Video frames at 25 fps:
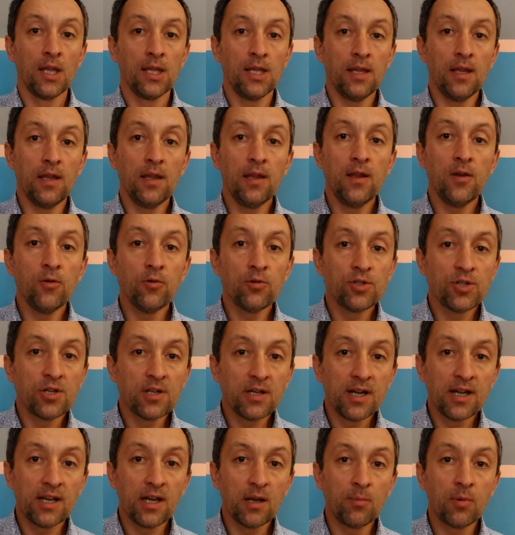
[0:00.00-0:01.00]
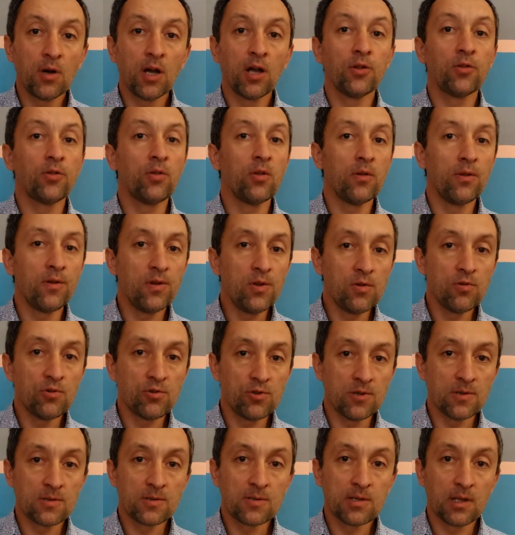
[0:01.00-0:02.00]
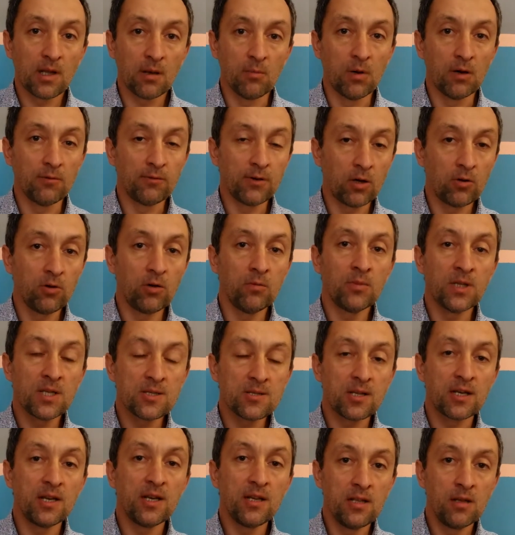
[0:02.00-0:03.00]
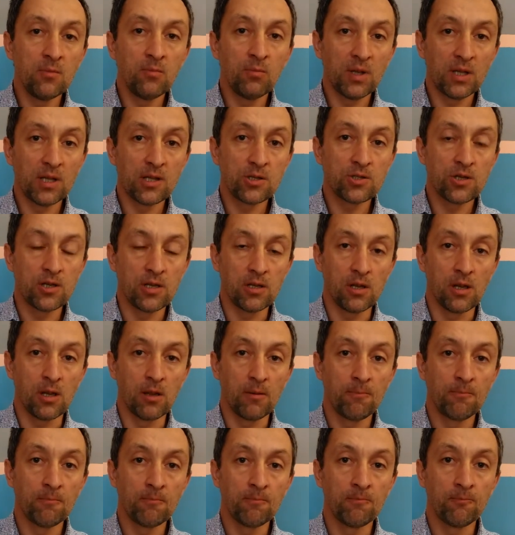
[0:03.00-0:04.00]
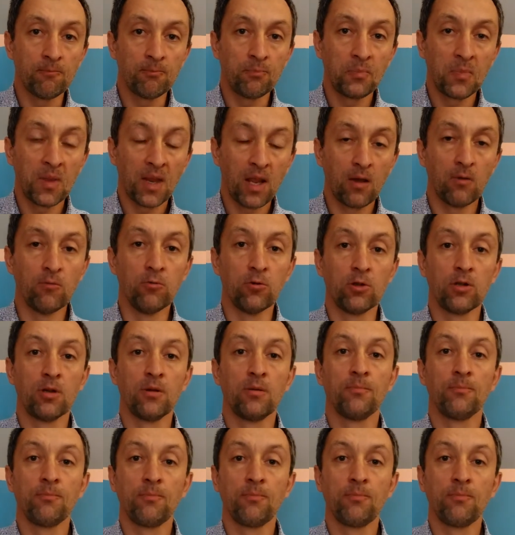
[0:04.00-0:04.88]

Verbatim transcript: не очень крепко, но и не очень слабо, в каком-то среднем положении. Вот.